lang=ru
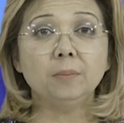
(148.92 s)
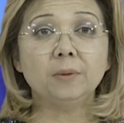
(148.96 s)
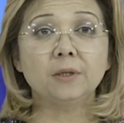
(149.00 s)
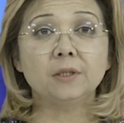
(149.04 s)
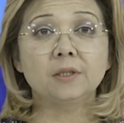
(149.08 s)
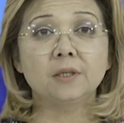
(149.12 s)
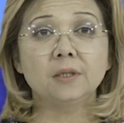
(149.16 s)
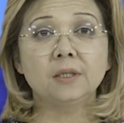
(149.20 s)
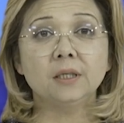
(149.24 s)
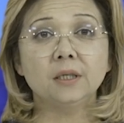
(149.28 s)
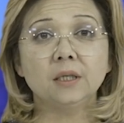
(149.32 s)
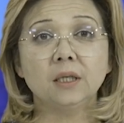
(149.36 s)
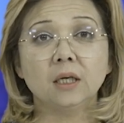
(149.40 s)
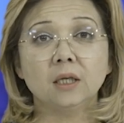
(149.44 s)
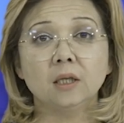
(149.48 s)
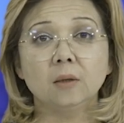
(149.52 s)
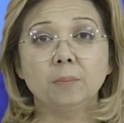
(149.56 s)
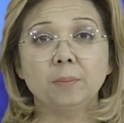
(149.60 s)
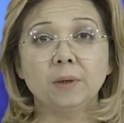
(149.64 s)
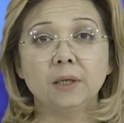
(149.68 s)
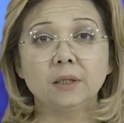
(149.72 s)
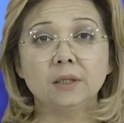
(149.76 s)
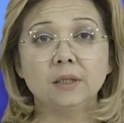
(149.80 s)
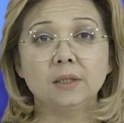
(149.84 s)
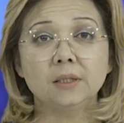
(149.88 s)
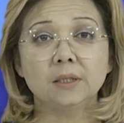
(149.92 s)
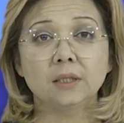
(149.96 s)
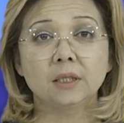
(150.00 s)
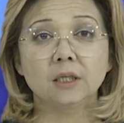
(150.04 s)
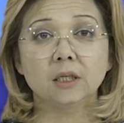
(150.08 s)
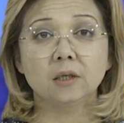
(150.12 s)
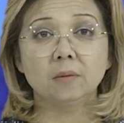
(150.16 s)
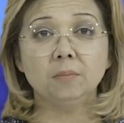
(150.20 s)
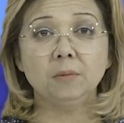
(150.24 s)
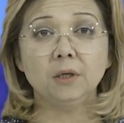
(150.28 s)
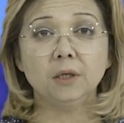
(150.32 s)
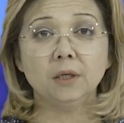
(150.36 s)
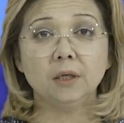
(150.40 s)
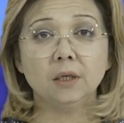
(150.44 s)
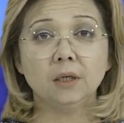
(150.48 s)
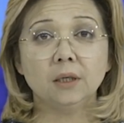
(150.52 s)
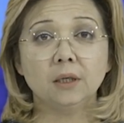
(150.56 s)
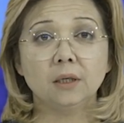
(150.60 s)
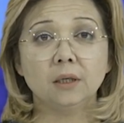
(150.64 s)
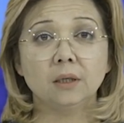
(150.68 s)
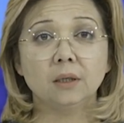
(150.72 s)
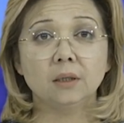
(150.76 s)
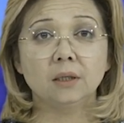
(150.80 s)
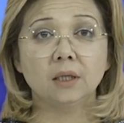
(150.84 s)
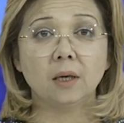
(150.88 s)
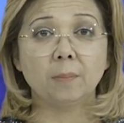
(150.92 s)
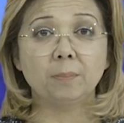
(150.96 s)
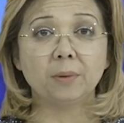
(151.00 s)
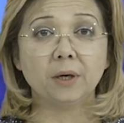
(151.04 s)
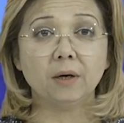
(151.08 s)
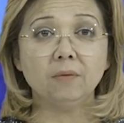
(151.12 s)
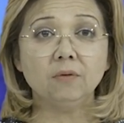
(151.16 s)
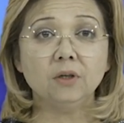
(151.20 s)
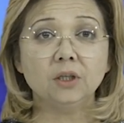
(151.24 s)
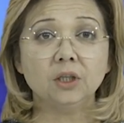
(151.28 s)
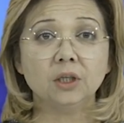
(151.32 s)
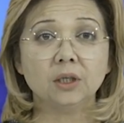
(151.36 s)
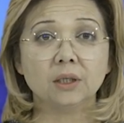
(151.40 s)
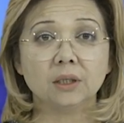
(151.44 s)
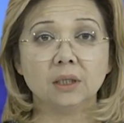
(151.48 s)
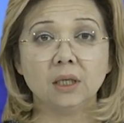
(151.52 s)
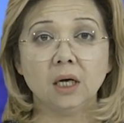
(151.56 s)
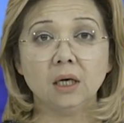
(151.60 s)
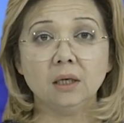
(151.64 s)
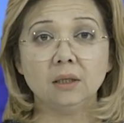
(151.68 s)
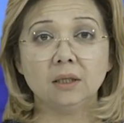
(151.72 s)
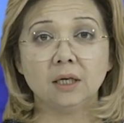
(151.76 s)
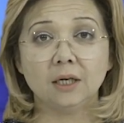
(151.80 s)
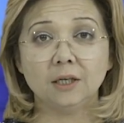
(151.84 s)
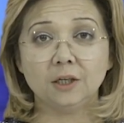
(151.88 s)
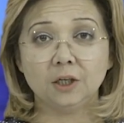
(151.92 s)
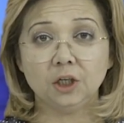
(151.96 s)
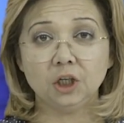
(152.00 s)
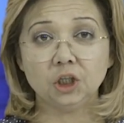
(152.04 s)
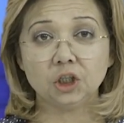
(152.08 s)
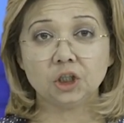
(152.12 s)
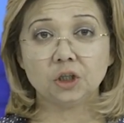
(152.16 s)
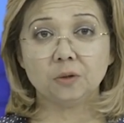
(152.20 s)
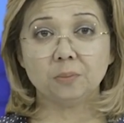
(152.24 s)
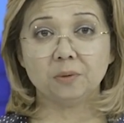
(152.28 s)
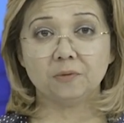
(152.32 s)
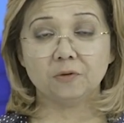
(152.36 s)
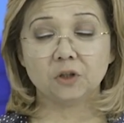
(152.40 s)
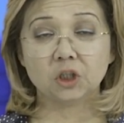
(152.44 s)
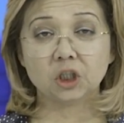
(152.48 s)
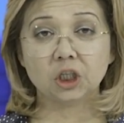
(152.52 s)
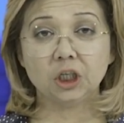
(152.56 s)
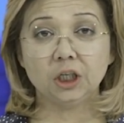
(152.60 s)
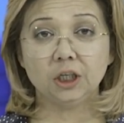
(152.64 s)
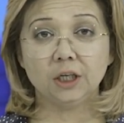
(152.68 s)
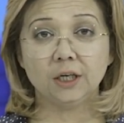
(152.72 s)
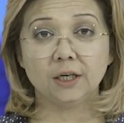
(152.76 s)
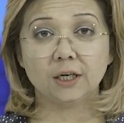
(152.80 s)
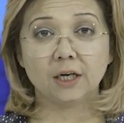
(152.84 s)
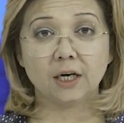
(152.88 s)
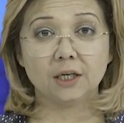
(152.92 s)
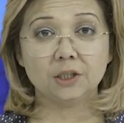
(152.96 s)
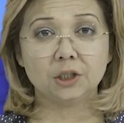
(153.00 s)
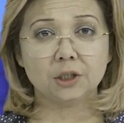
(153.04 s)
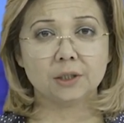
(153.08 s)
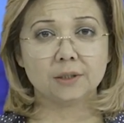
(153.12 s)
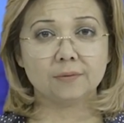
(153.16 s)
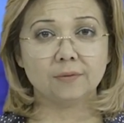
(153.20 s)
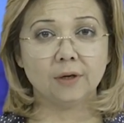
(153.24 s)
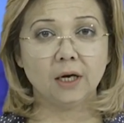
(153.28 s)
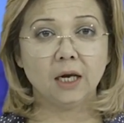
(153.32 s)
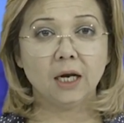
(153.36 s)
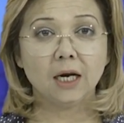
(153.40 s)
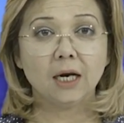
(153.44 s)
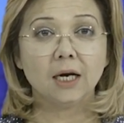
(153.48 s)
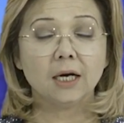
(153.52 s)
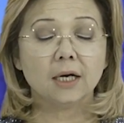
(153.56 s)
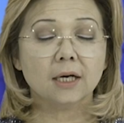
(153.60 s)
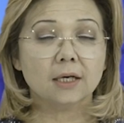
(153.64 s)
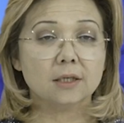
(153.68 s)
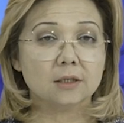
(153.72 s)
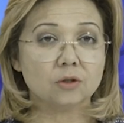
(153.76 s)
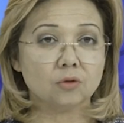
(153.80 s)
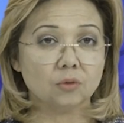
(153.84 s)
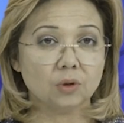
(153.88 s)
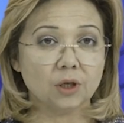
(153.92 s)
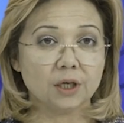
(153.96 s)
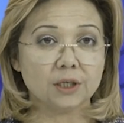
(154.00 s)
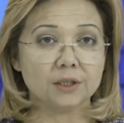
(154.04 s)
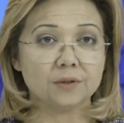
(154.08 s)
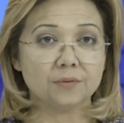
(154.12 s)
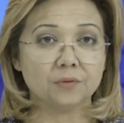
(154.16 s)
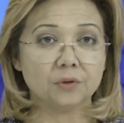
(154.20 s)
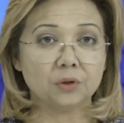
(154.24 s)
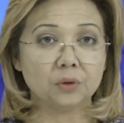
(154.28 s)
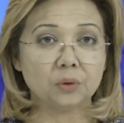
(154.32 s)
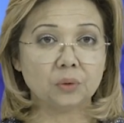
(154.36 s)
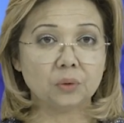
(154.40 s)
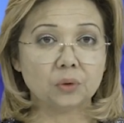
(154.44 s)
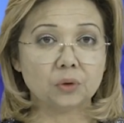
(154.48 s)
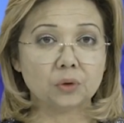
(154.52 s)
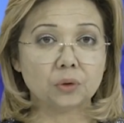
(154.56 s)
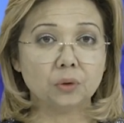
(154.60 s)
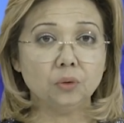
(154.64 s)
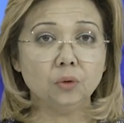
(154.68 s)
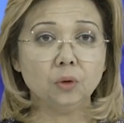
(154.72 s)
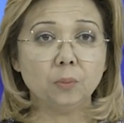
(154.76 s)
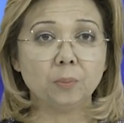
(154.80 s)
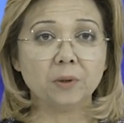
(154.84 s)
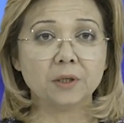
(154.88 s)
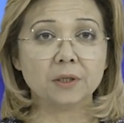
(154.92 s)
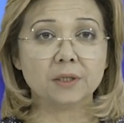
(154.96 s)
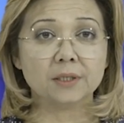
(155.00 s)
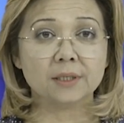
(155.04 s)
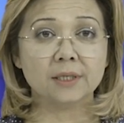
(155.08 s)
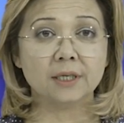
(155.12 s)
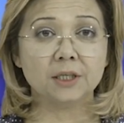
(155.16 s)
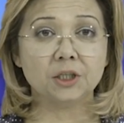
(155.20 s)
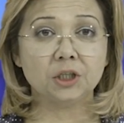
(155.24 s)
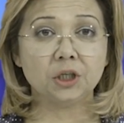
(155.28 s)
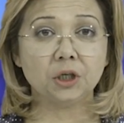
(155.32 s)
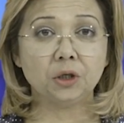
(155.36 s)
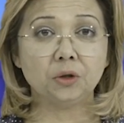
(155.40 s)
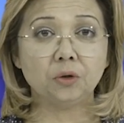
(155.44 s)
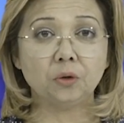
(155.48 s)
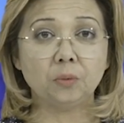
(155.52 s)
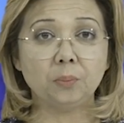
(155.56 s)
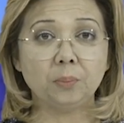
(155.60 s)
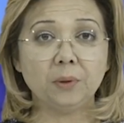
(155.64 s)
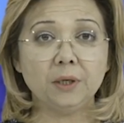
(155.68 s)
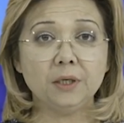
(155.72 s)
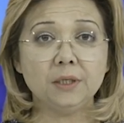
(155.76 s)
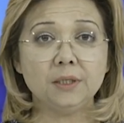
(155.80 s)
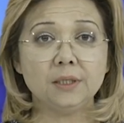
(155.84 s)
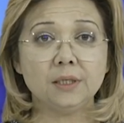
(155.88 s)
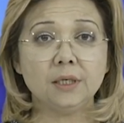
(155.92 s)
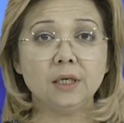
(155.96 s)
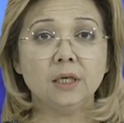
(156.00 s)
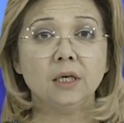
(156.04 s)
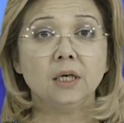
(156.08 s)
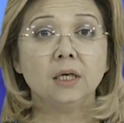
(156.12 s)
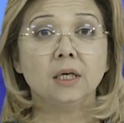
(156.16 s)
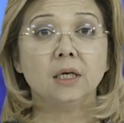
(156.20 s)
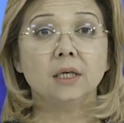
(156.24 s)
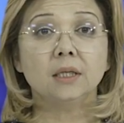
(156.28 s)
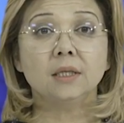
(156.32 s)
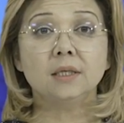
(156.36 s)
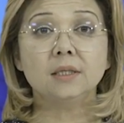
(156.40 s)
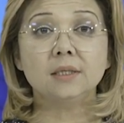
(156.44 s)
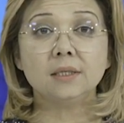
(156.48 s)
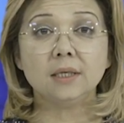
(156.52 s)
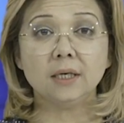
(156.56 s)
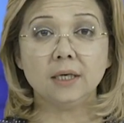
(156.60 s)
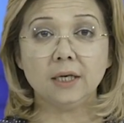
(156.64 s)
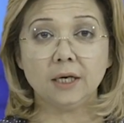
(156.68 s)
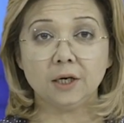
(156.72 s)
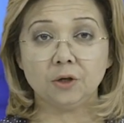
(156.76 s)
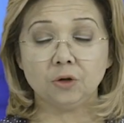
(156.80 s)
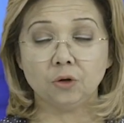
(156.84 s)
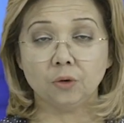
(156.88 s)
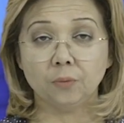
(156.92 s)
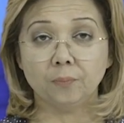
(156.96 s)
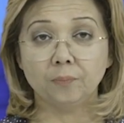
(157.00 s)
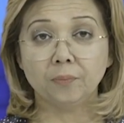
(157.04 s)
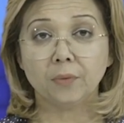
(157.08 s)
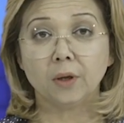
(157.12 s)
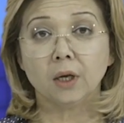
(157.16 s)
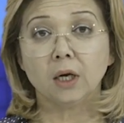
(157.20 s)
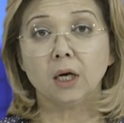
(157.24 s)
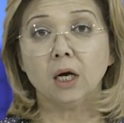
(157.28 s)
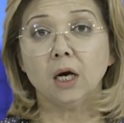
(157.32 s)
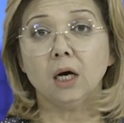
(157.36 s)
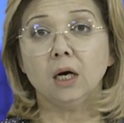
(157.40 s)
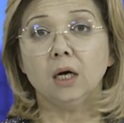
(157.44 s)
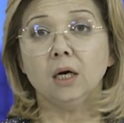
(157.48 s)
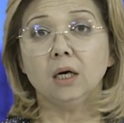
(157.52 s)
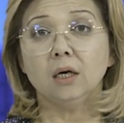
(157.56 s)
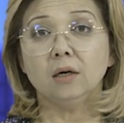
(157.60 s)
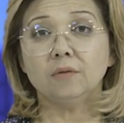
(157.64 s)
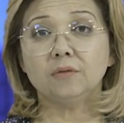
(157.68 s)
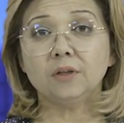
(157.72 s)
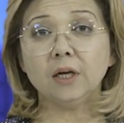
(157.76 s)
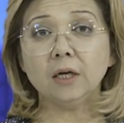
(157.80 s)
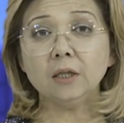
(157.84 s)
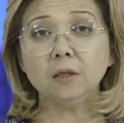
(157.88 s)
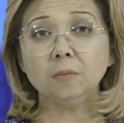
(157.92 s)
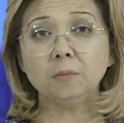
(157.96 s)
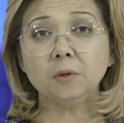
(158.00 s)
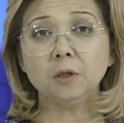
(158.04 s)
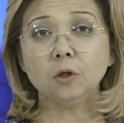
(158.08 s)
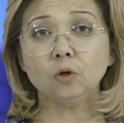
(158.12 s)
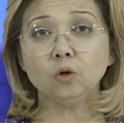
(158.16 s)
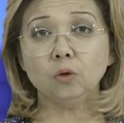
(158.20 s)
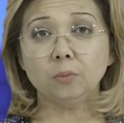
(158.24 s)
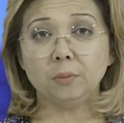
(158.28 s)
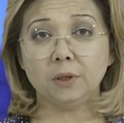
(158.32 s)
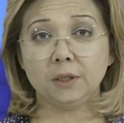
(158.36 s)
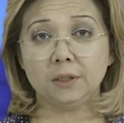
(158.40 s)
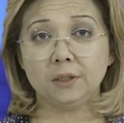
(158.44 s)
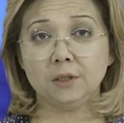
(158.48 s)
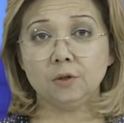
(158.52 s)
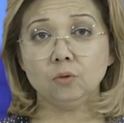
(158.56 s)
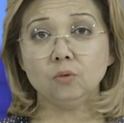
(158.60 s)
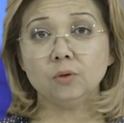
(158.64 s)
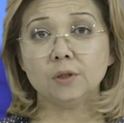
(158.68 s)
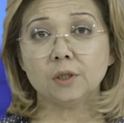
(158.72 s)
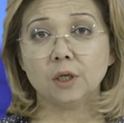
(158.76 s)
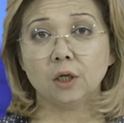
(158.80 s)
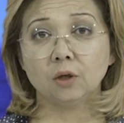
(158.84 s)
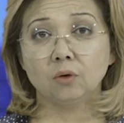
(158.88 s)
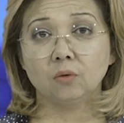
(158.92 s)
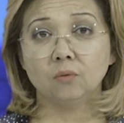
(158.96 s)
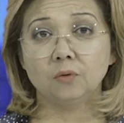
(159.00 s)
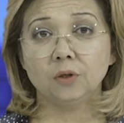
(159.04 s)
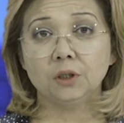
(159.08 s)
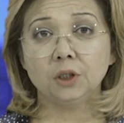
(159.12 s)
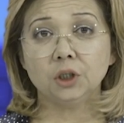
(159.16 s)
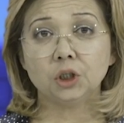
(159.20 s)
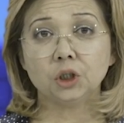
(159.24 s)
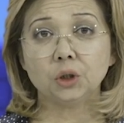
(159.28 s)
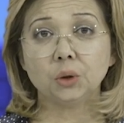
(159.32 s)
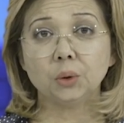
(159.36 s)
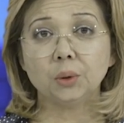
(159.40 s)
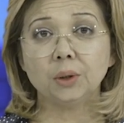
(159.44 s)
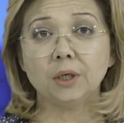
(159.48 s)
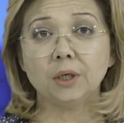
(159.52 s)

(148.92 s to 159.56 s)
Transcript: президента о дополнительных мерах, направленных на дальнейшее повышение качества государственных услуг по назначению пенсий населению. В данном документе установлено, что